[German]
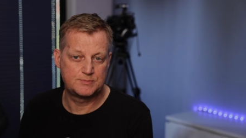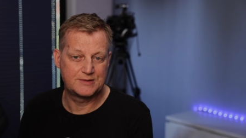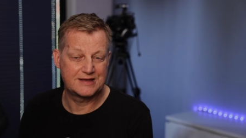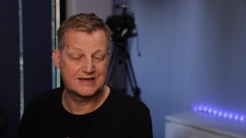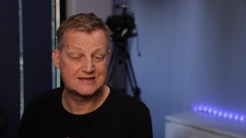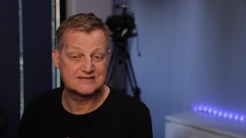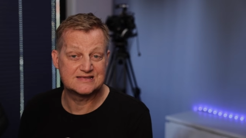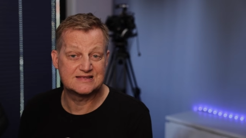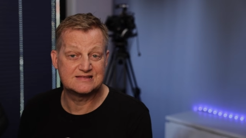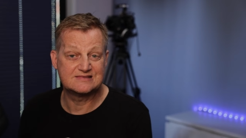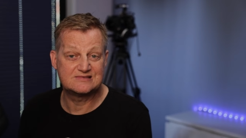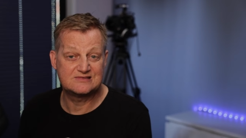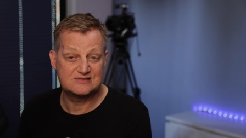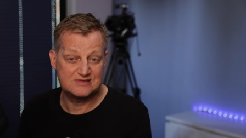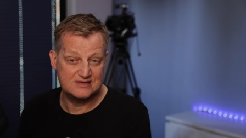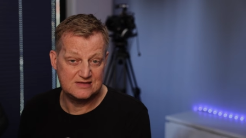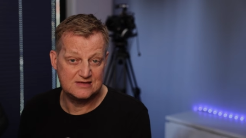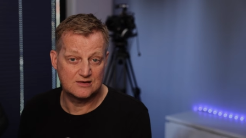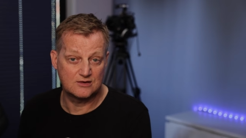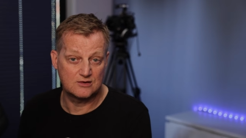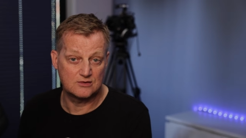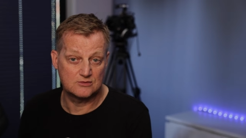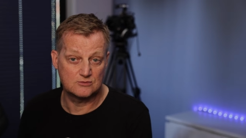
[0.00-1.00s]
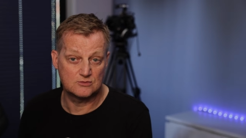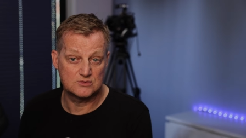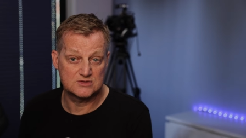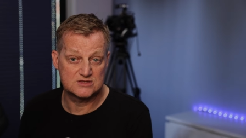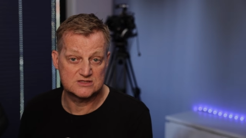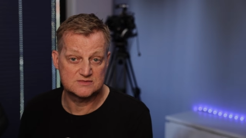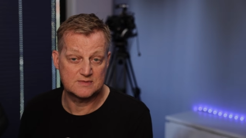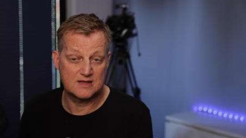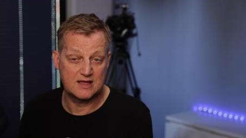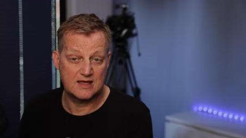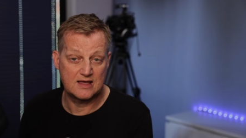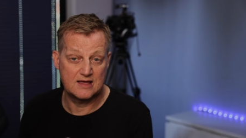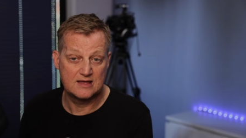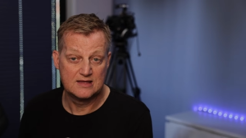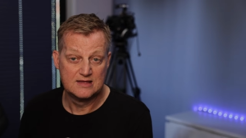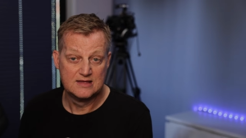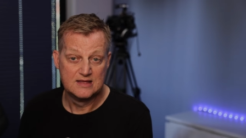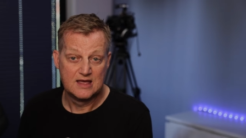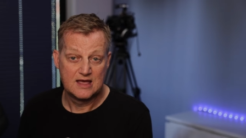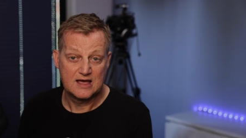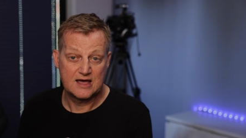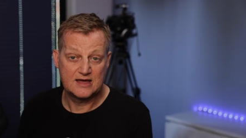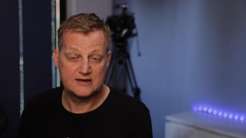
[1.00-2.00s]
präsentieren. Und zwar
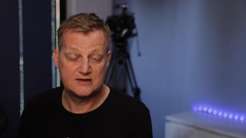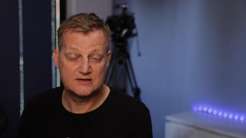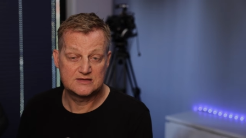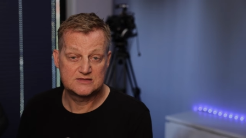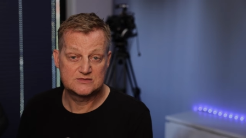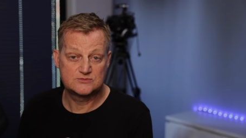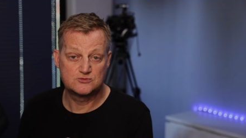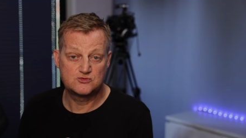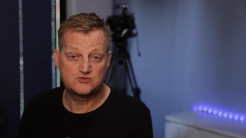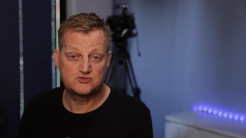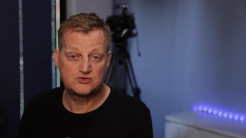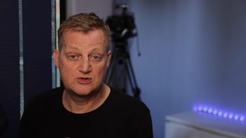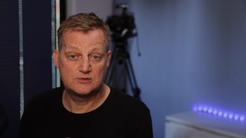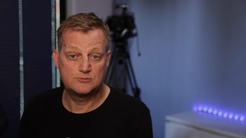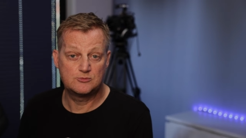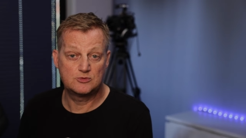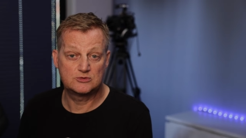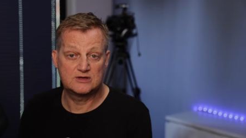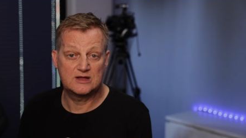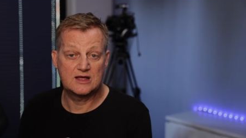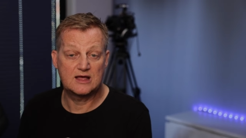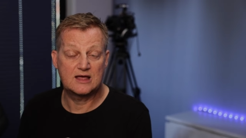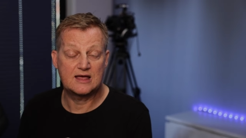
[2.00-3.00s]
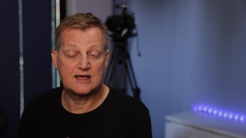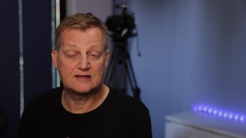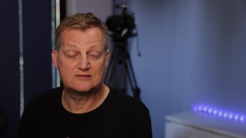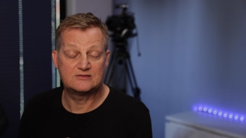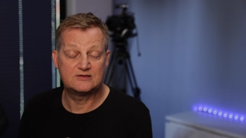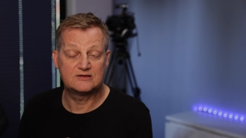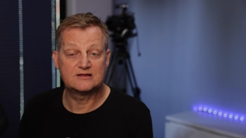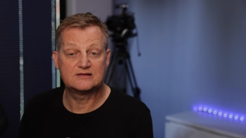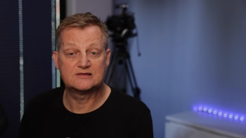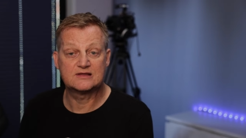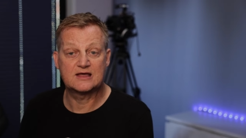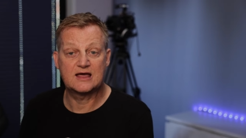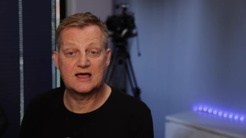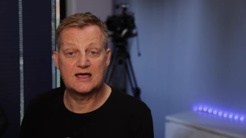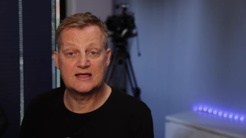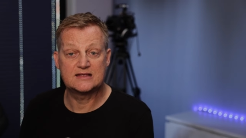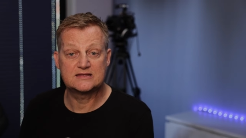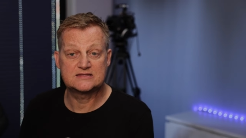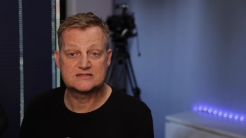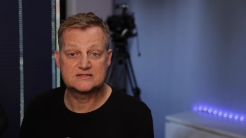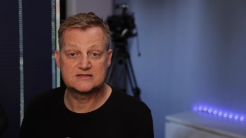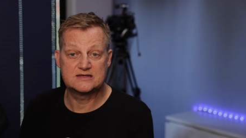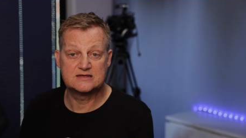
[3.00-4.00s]
eine Zustimmung nach Artikel
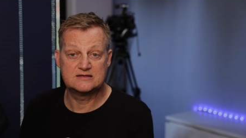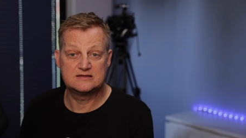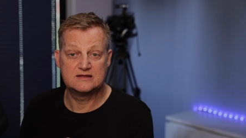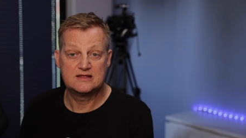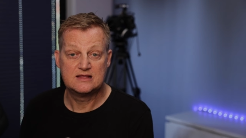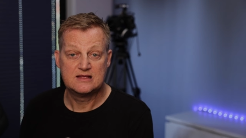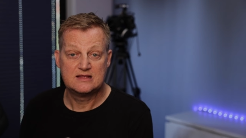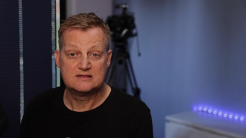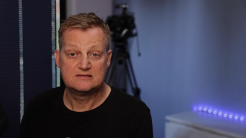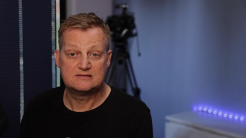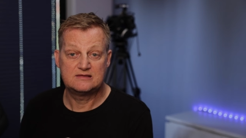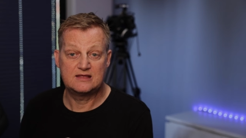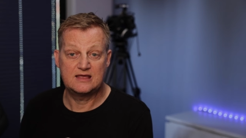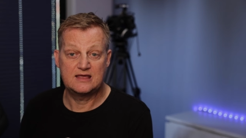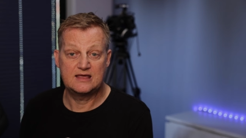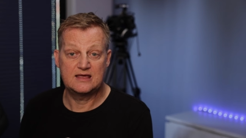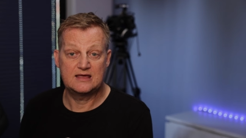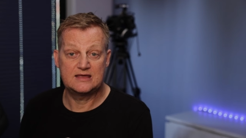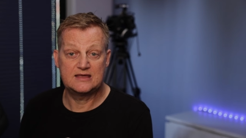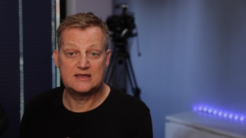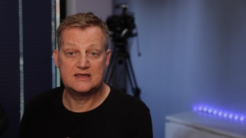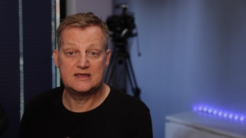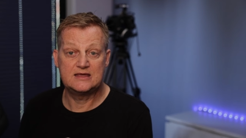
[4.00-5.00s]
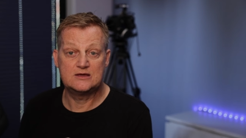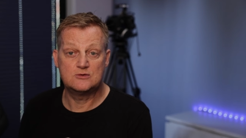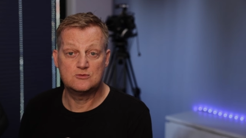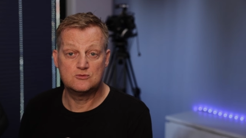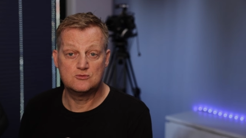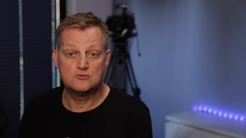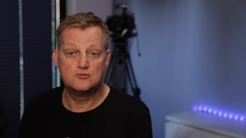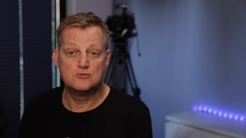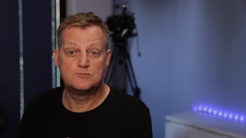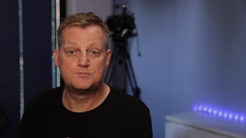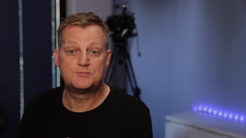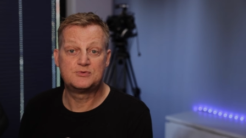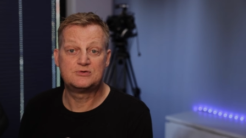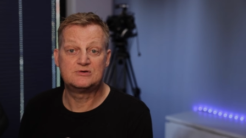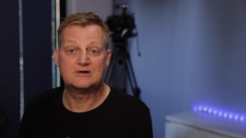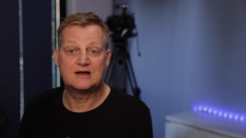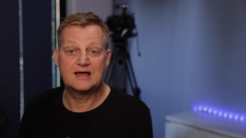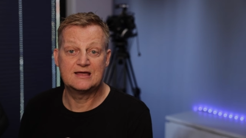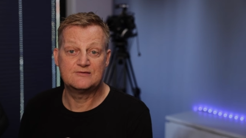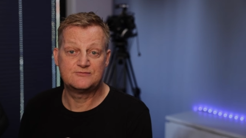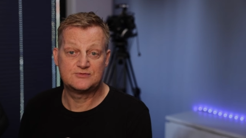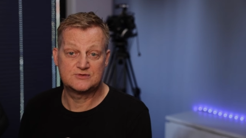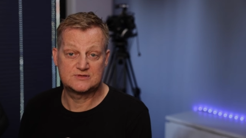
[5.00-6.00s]
13 der
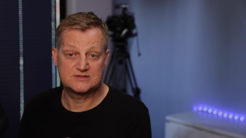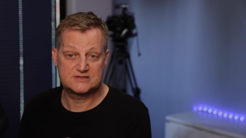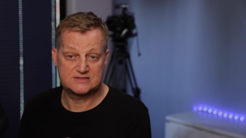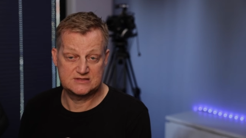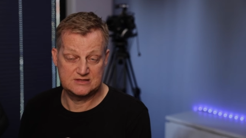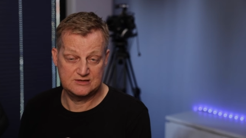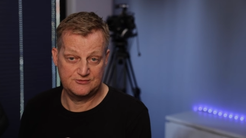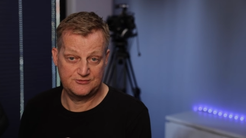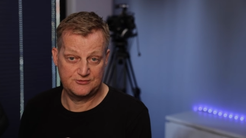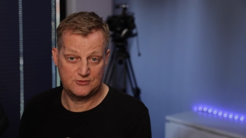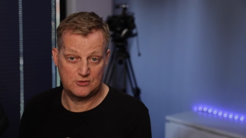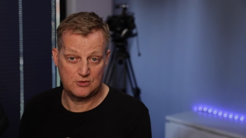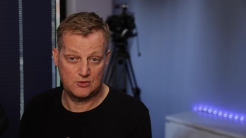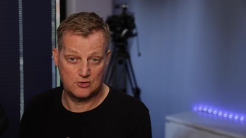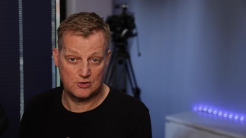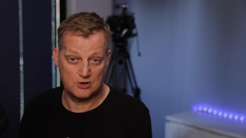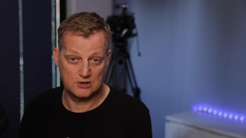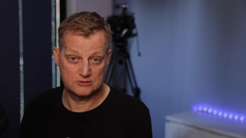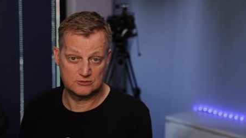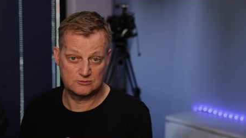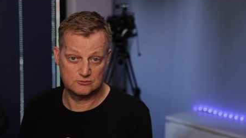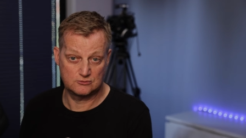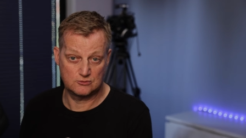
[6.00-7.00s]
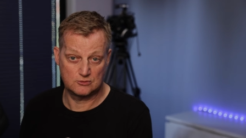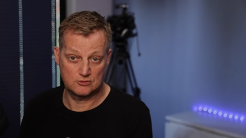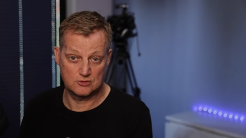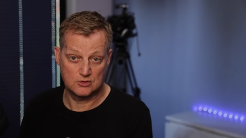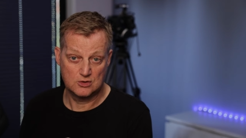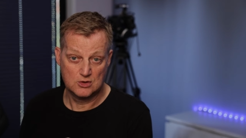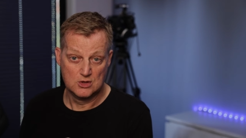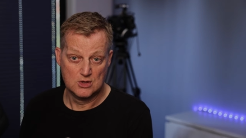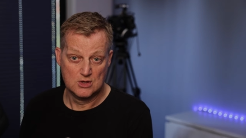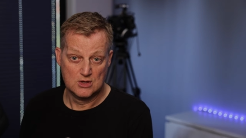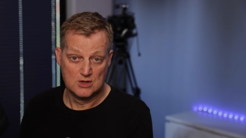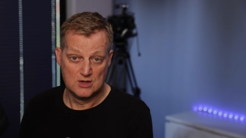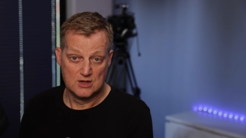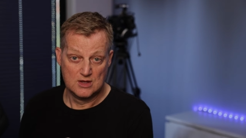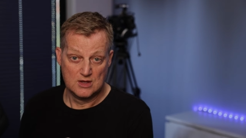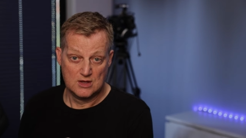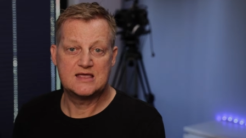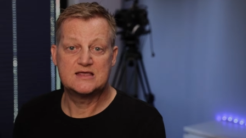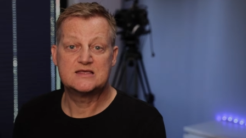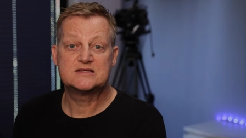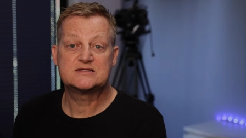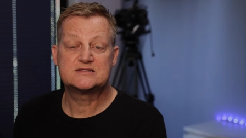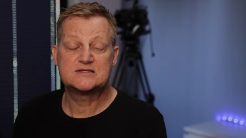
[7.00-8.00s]
EU-Privacy-Verordnung.
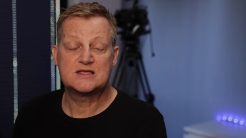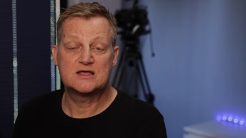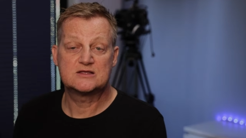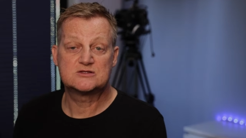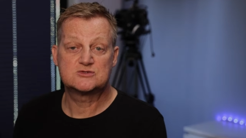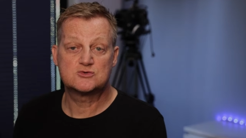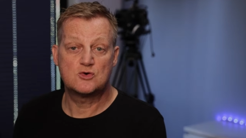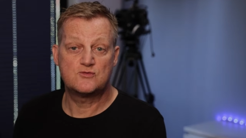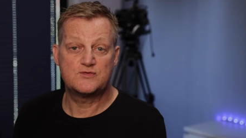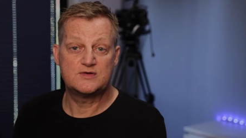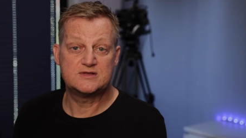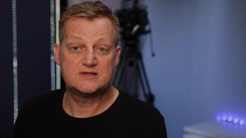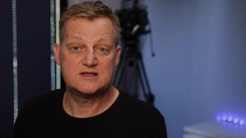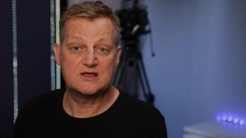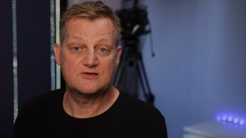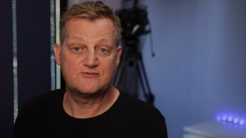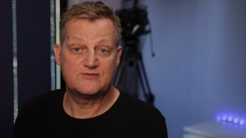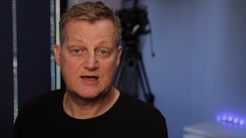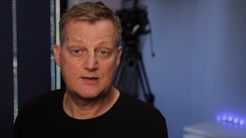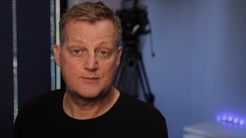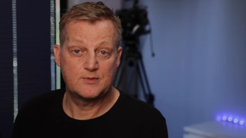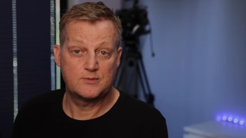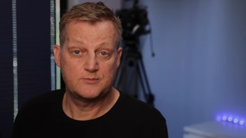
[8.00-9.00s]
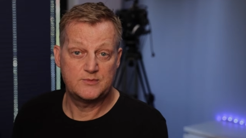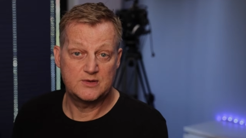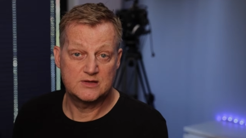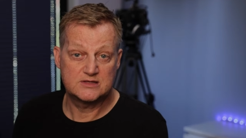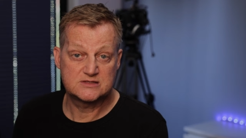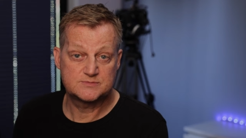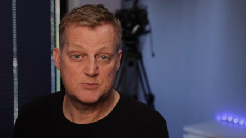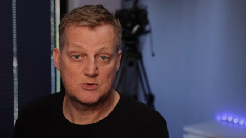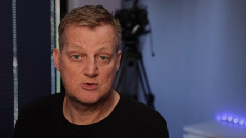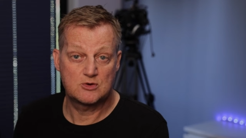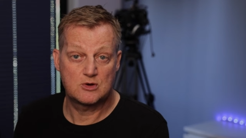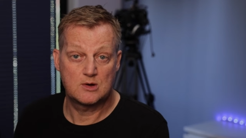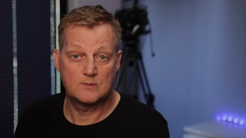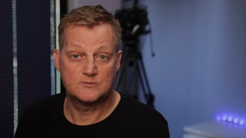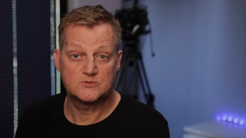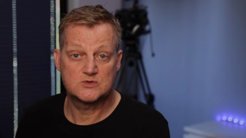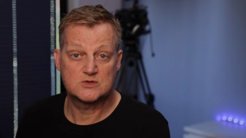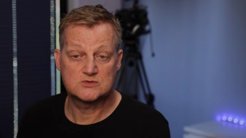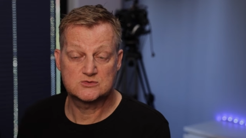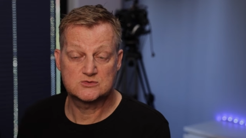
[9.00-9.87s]
Ist ja so, wenn ihr Werbemails bekommt,